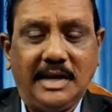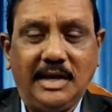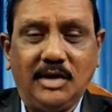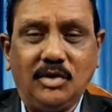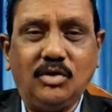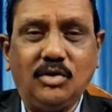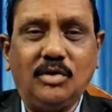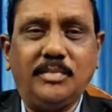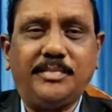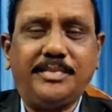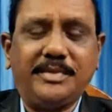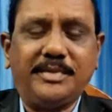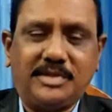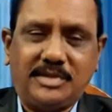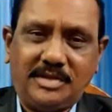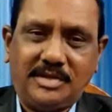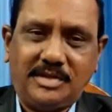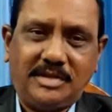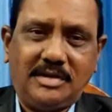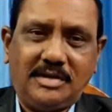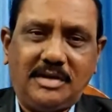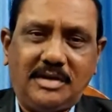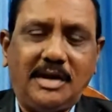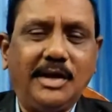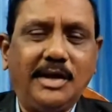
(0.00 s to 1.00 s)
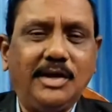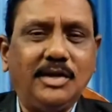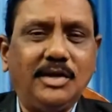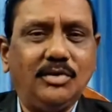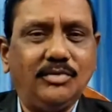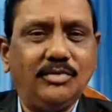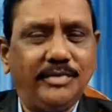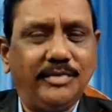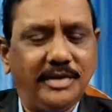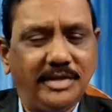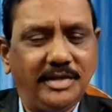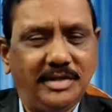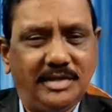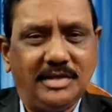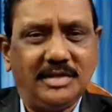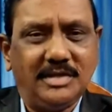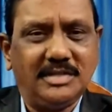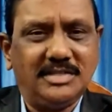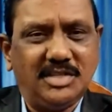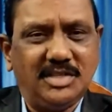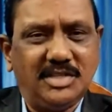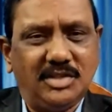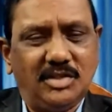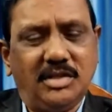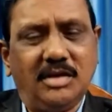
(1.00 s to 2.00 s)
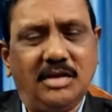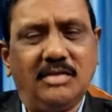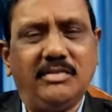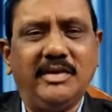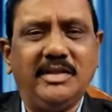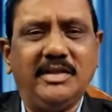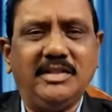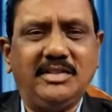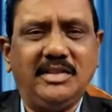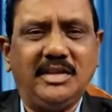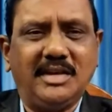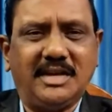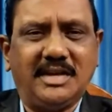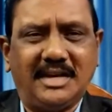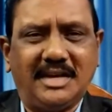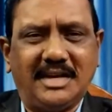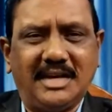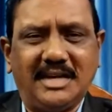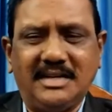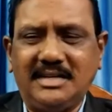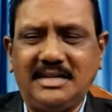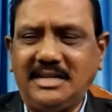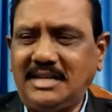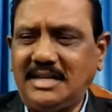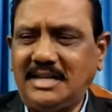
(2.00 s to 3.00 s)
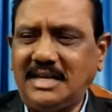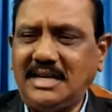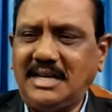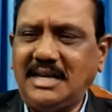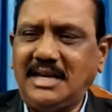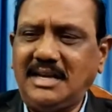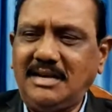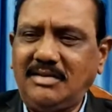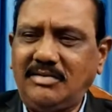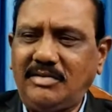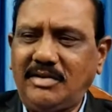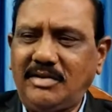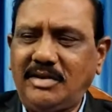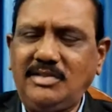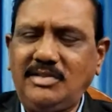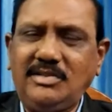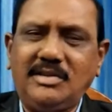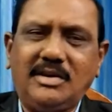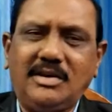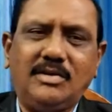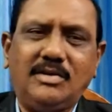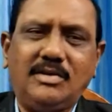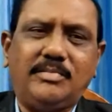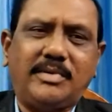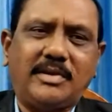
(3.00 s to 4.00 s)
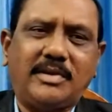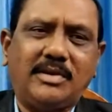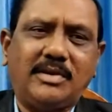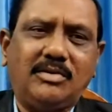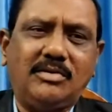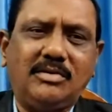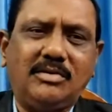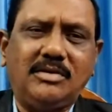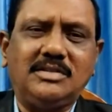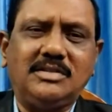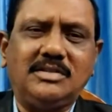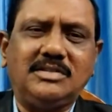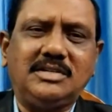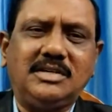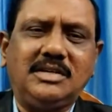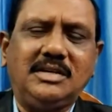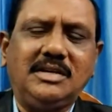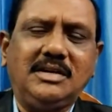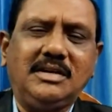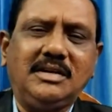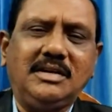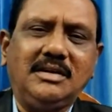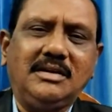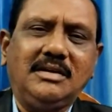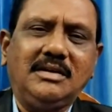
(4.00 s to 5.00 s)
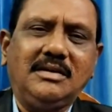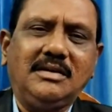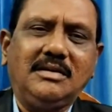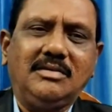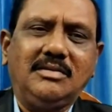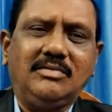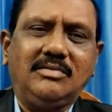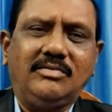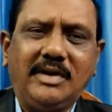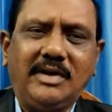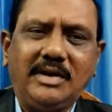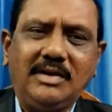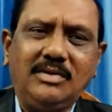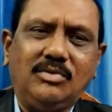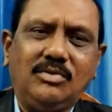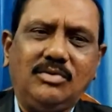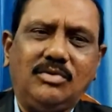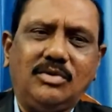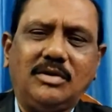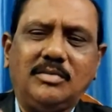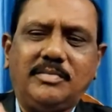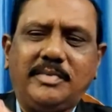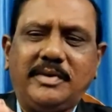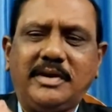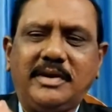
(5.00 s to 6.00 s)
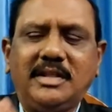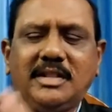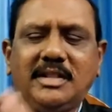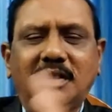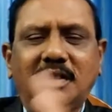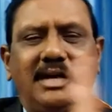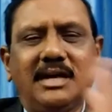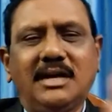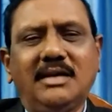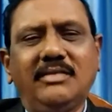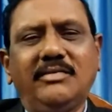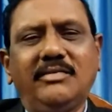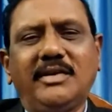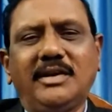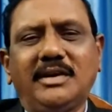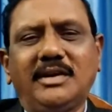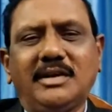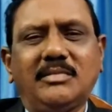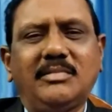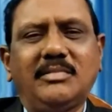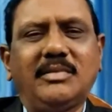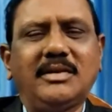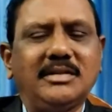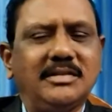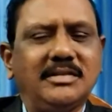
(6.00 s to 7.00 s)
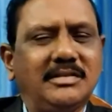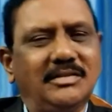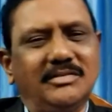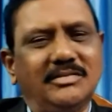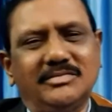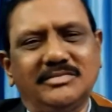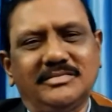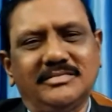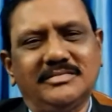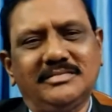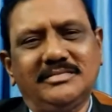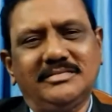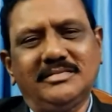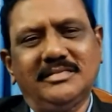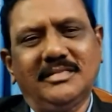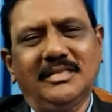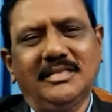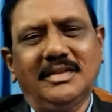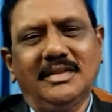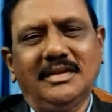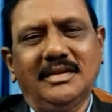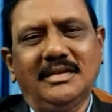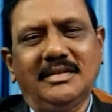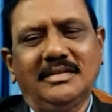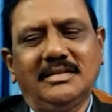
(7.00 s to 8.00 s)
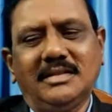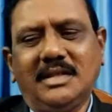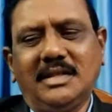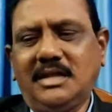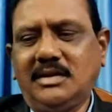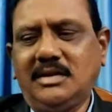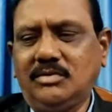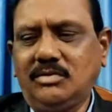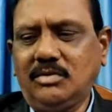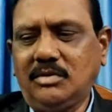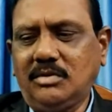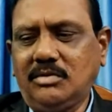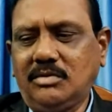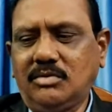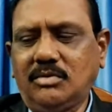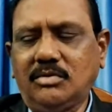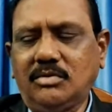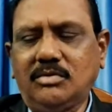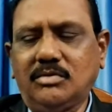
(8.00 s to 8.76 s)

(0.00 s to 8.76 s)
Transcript: అలోపతి ఆయుర్వేదిక్ సిద్ధ వైద్య అన్ని రకాల వైద్యాలు ఉపయోగించి వాళ్ళు గుణపడేదాకా వెంటబడతాం దాని కొరకు